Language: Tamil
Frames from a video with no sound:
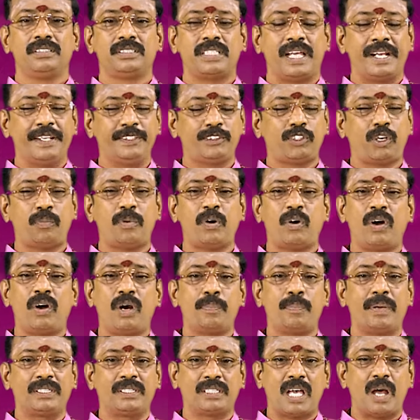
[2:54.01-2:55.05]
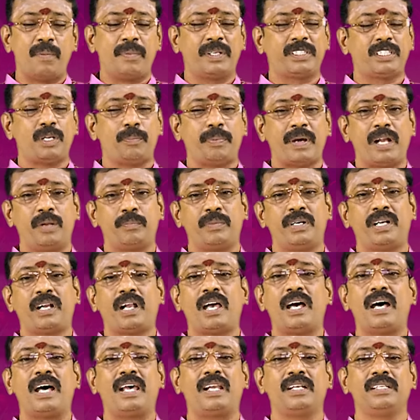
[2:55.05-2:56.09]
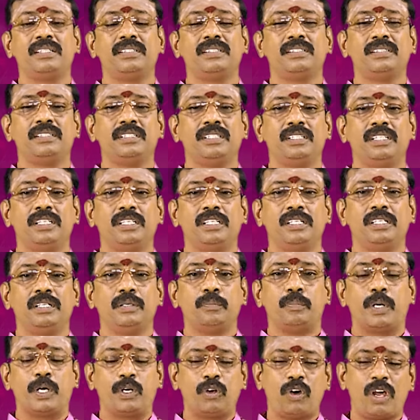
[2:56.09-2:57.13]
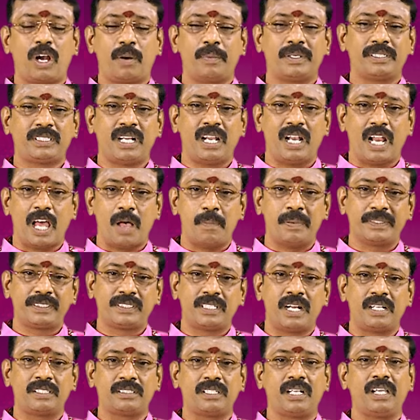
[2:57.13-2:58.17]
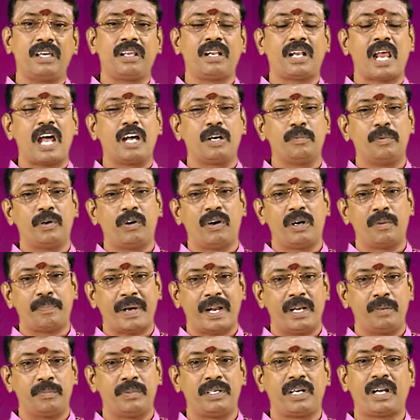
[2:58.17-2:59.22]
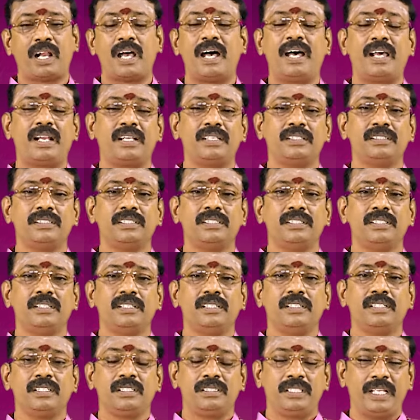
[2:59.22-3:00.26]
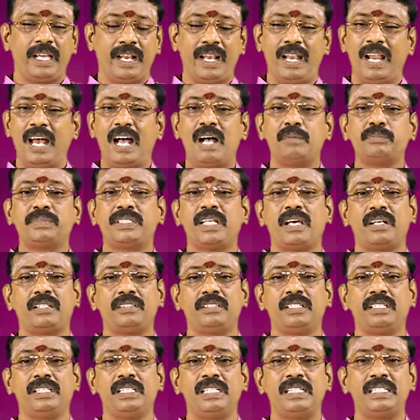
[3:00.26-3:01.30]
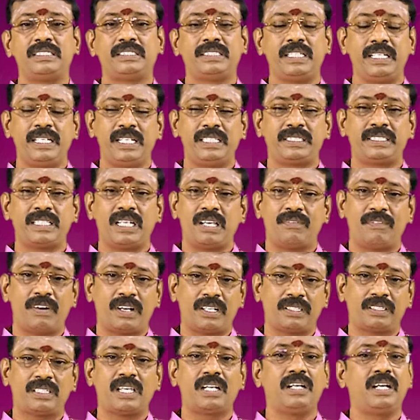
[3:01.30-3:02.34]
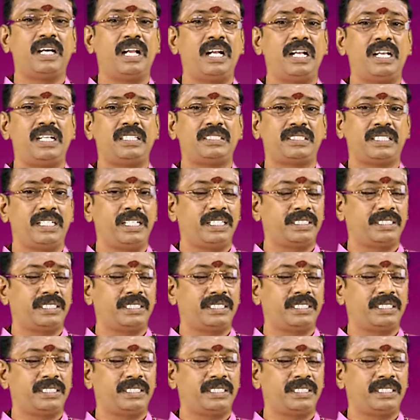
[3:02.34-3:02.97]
சனீஸ்வர பகவான் பத்தாம் இடத்தில் பயணம் பண்ணுறார் பதினோராம் இடத்துல லாபஸ்தானத்தில் ராகு பகவான் பயணம் பண்ணுறார் இது எல்லாம் சேர்ந்து சின்ன சின்ன வருத்தங்கள் சின்ன